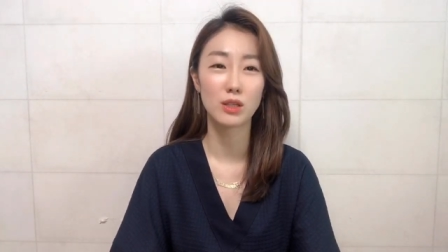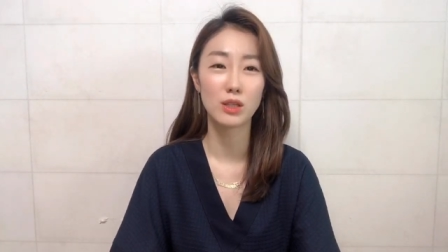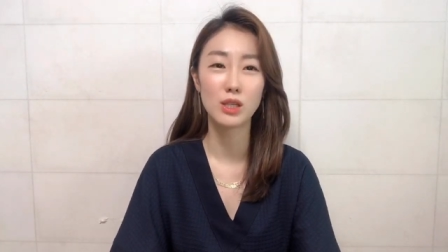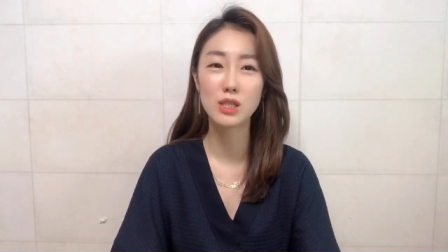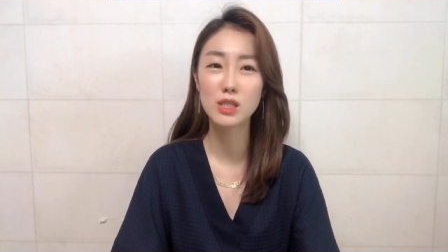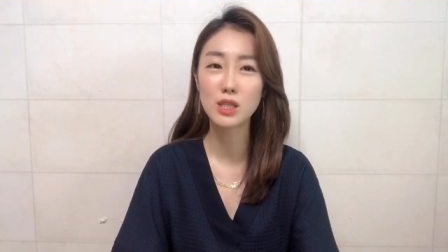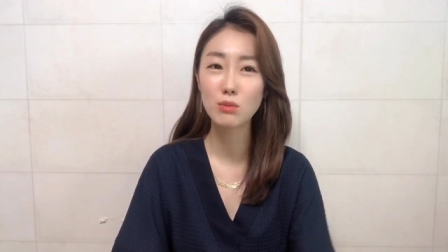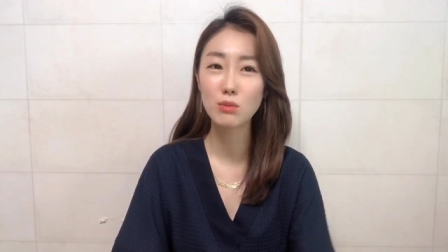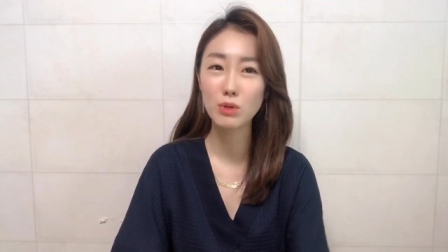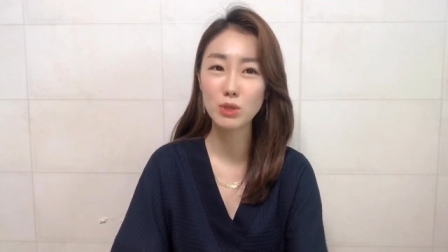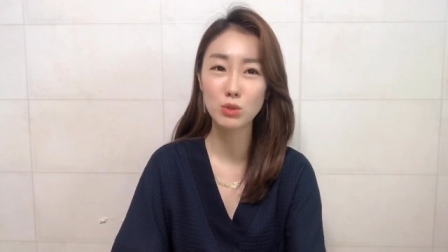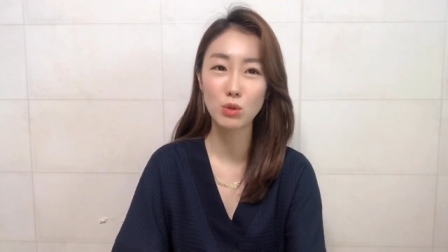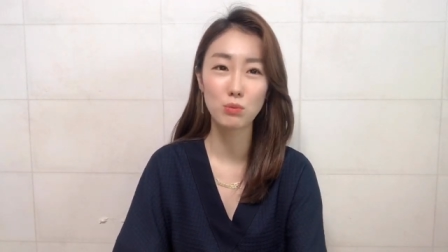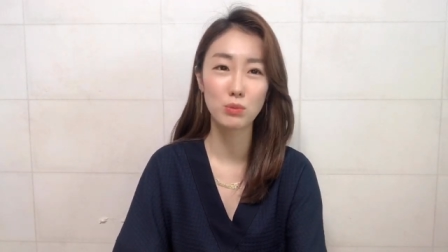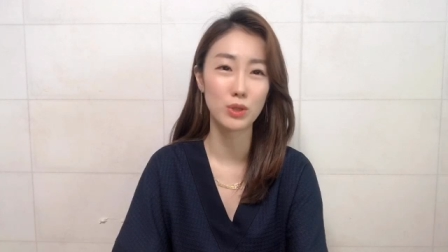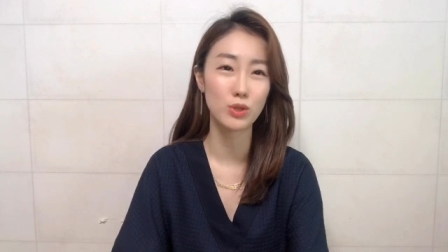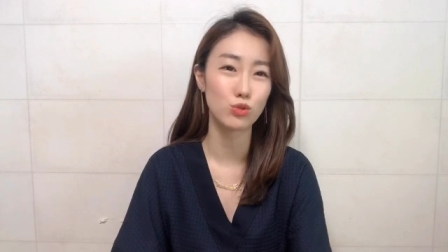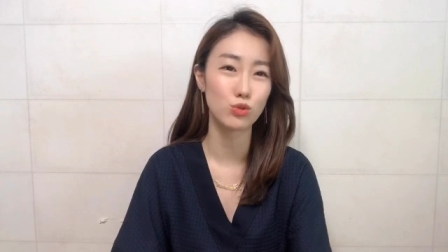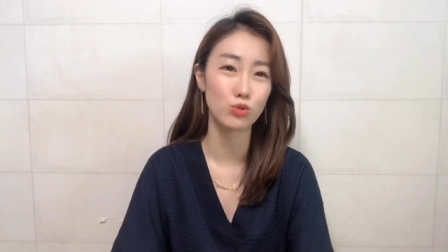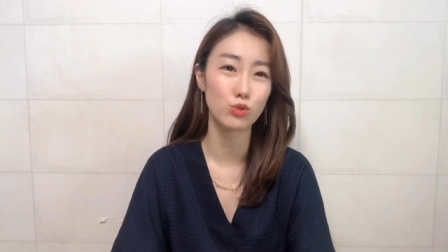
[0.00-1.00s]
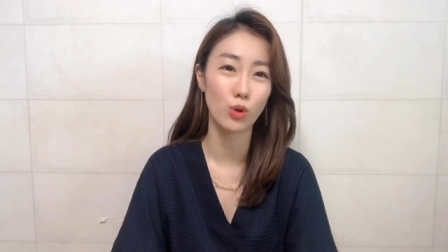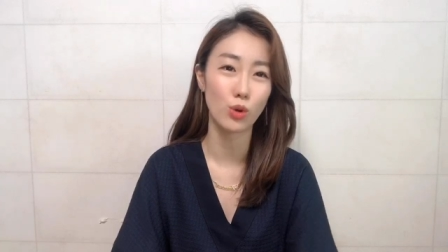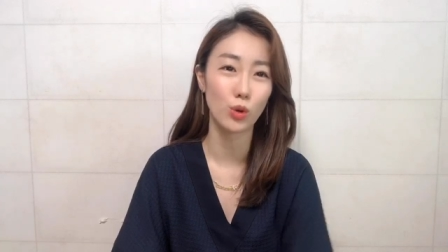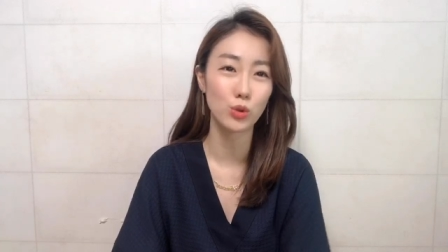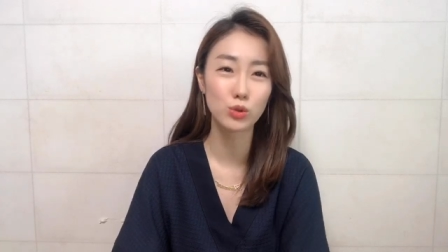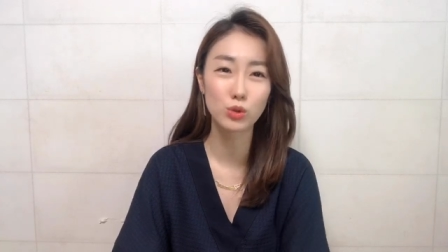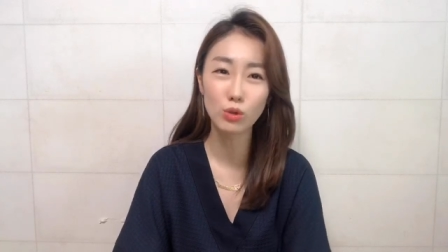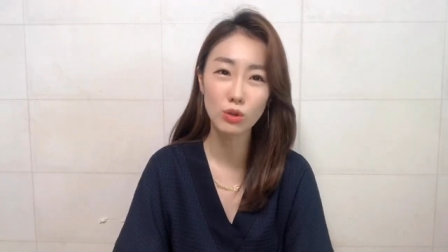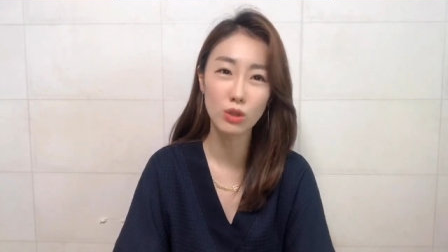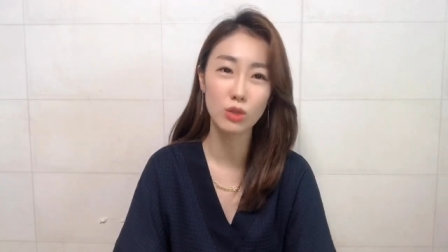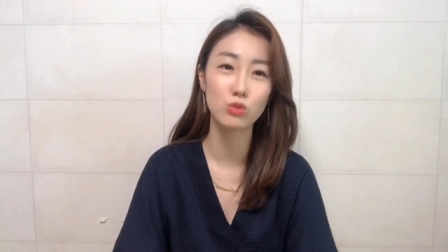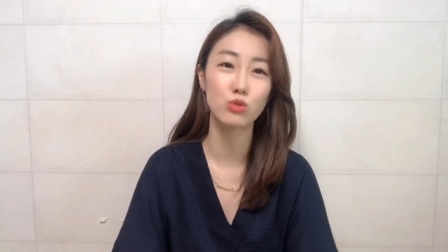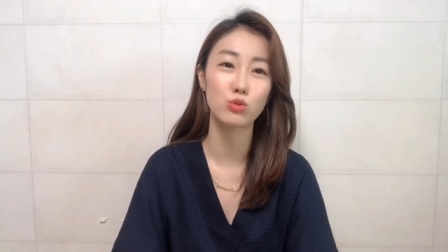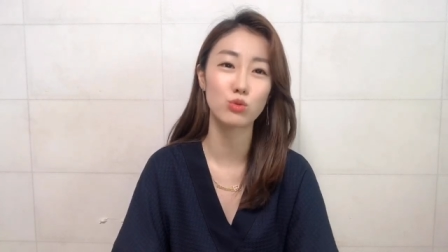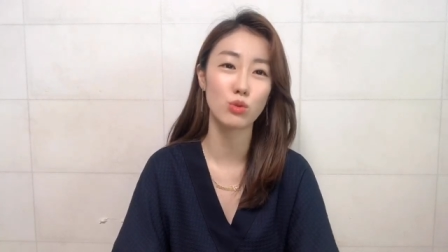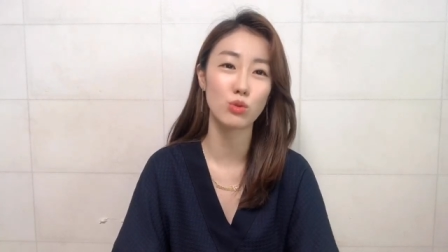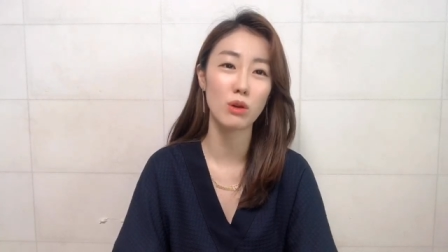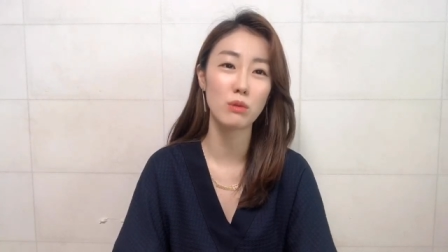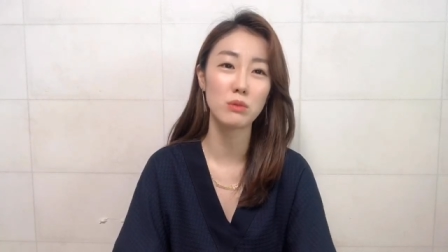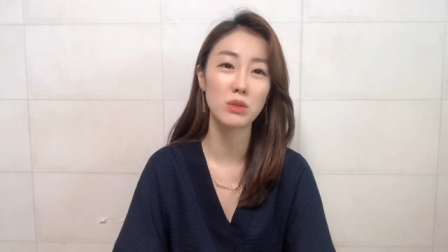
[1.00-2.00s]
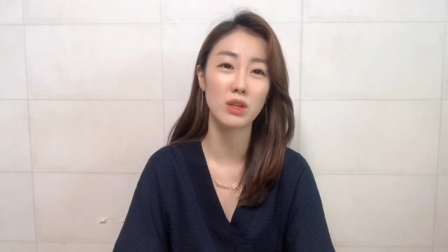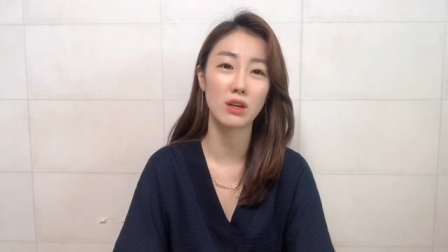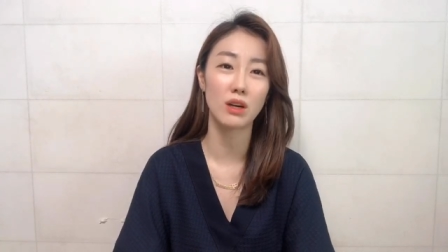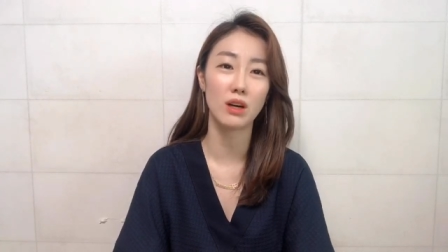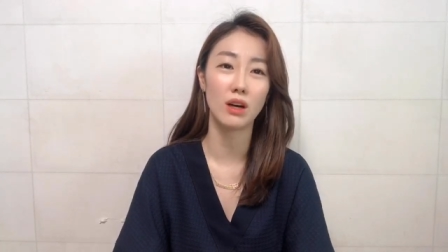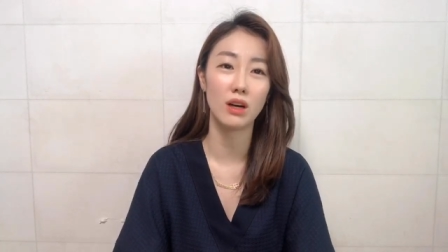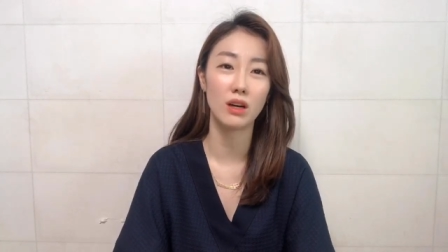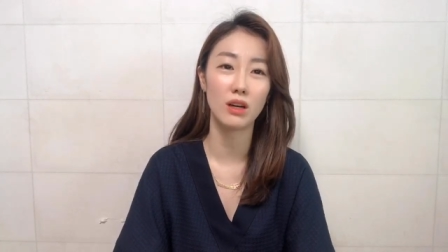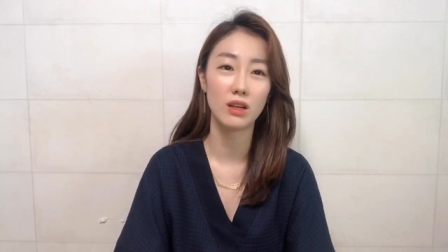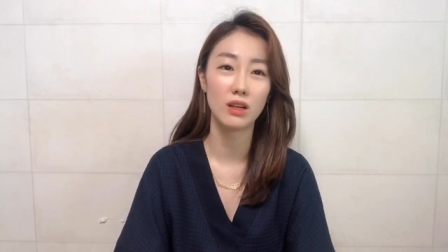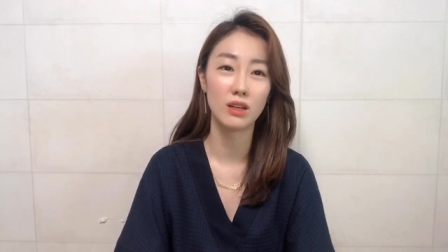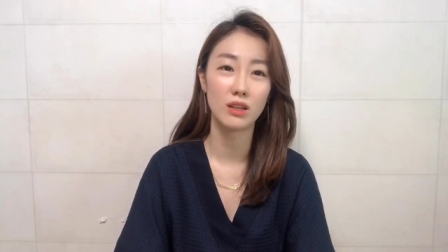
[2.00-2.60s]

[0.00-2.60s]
이제 와서 비중을 어떻게 축소합니까?